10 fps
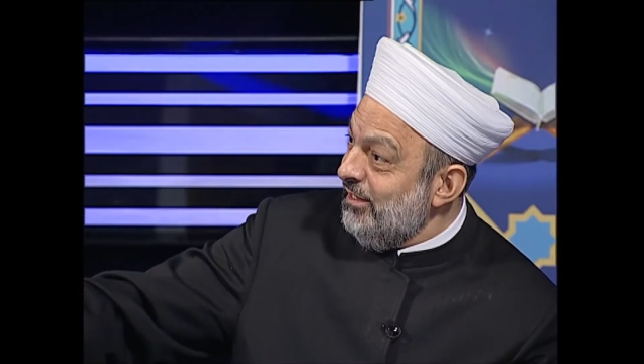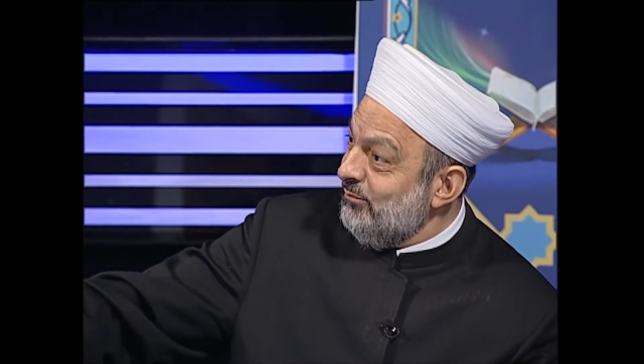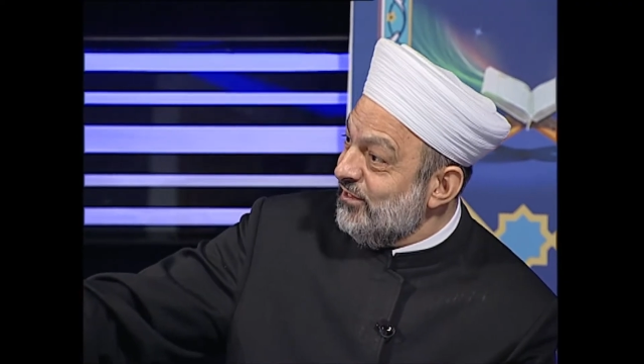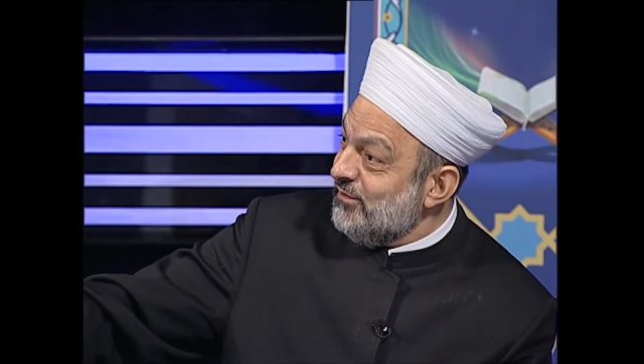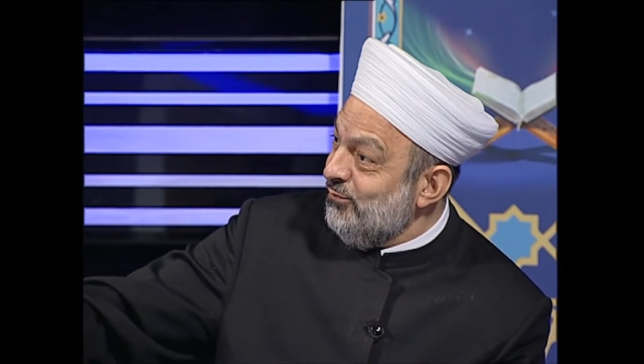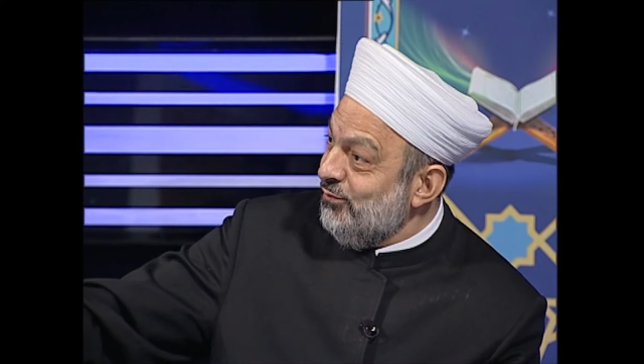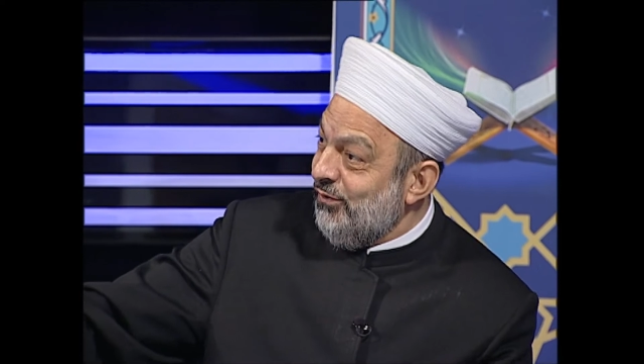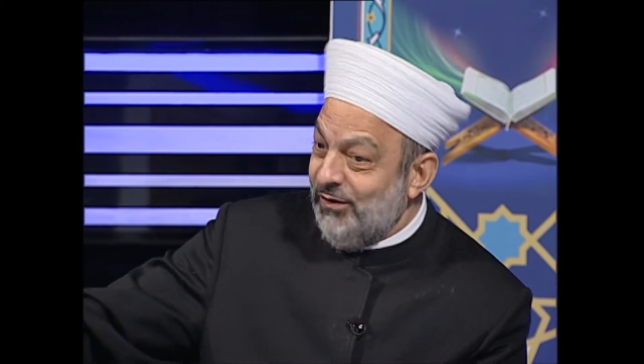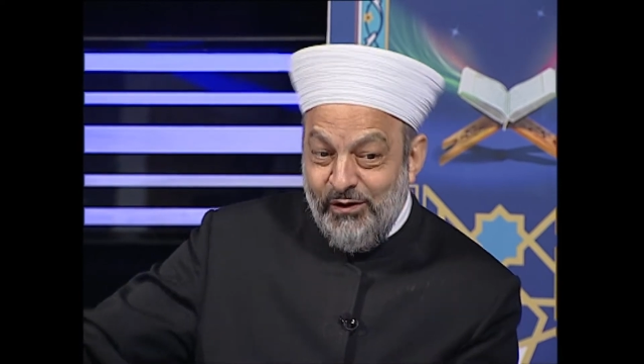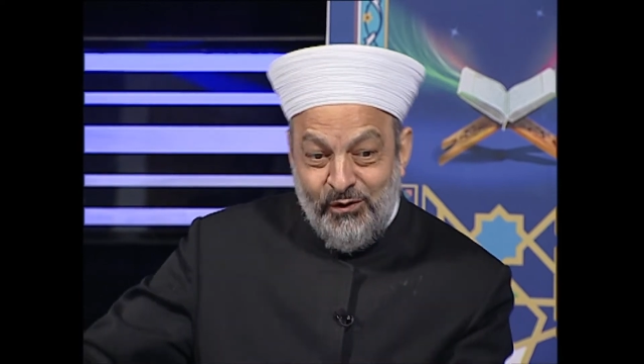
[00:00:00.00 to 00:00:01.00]

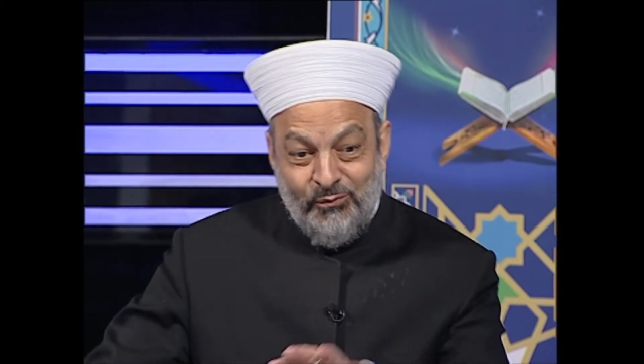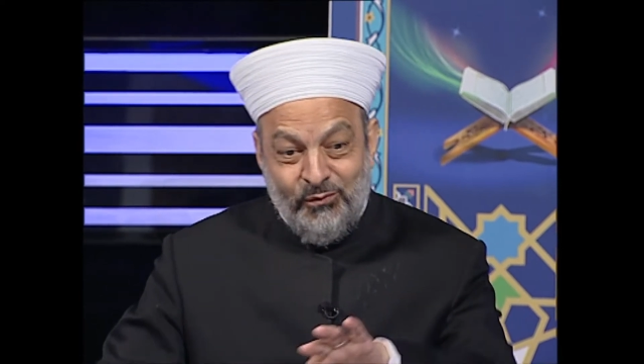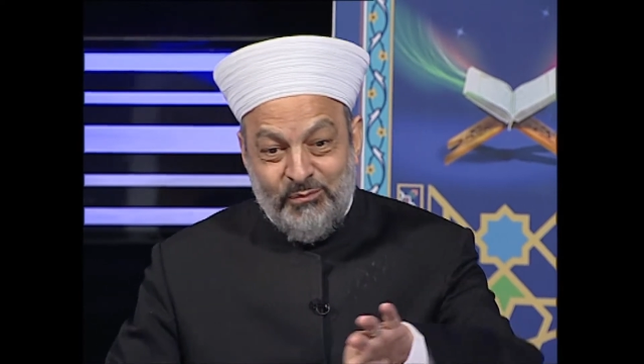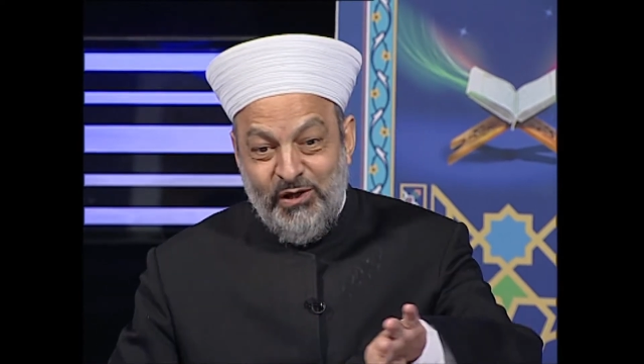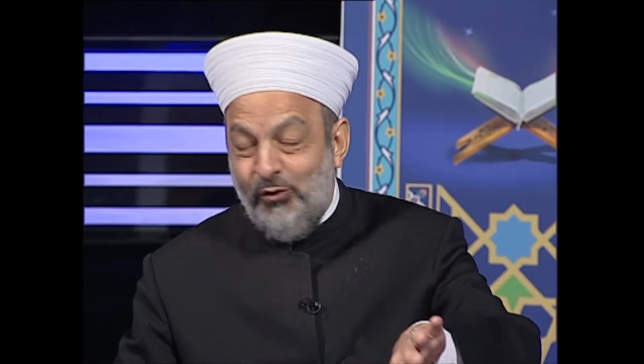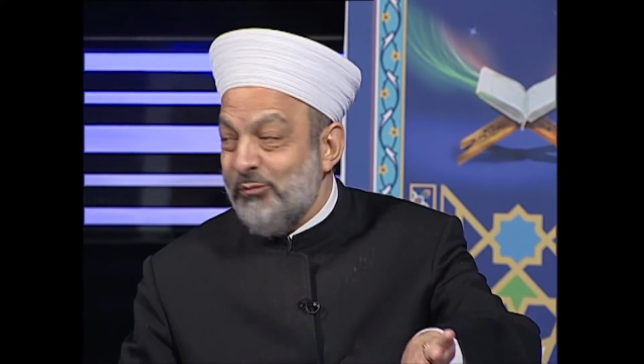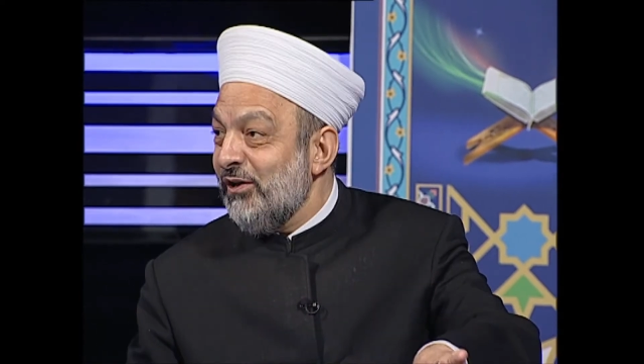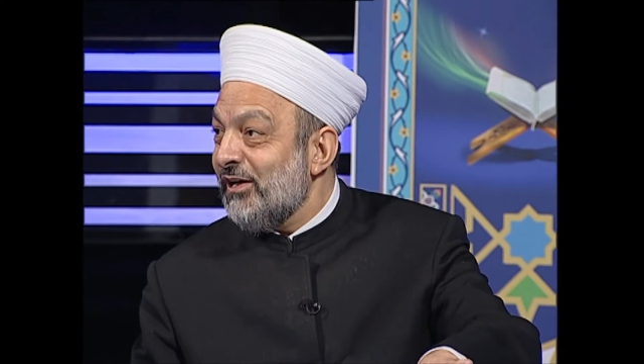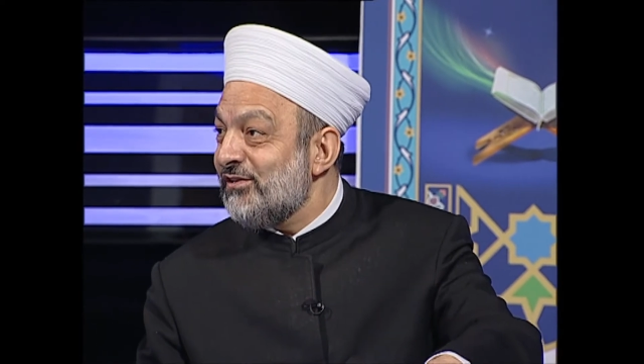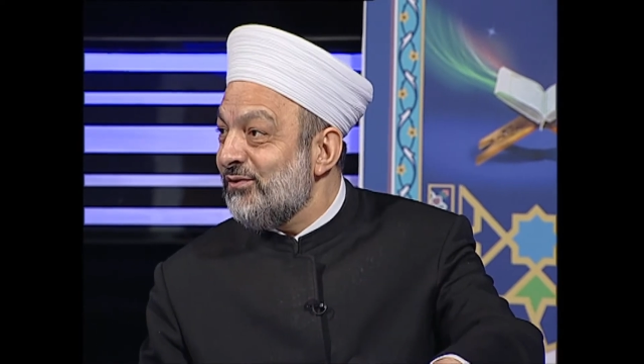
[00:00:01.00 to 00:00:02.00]
مسموح وبحب
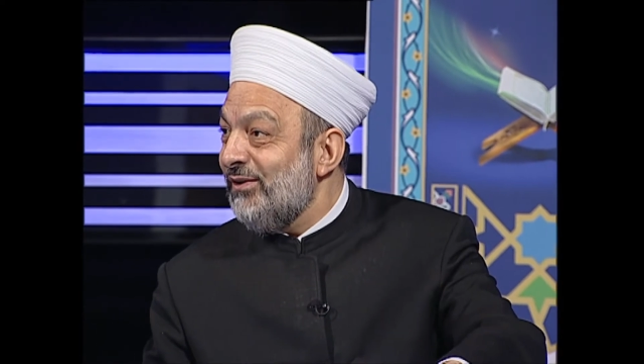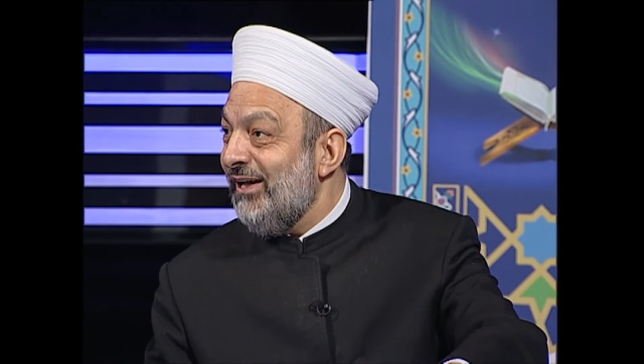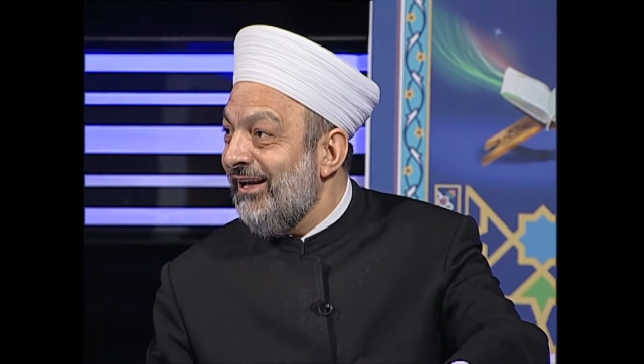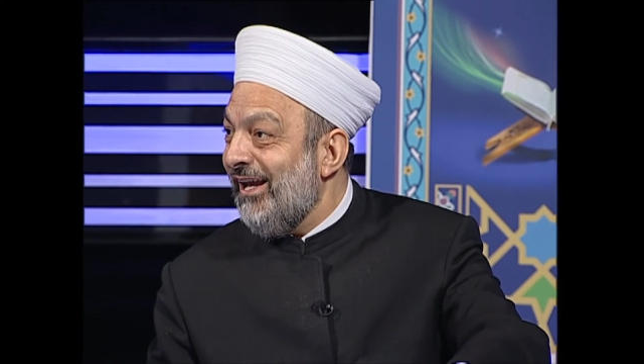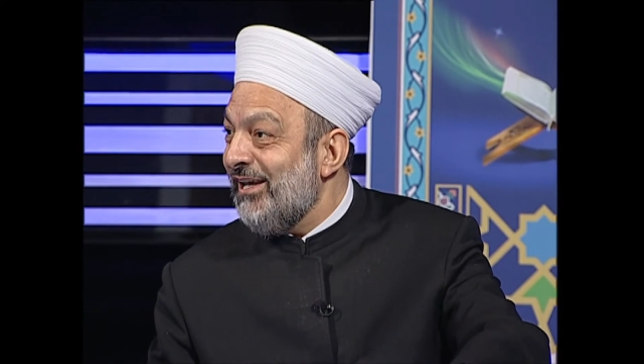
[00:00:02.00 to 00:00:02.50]
رسول الله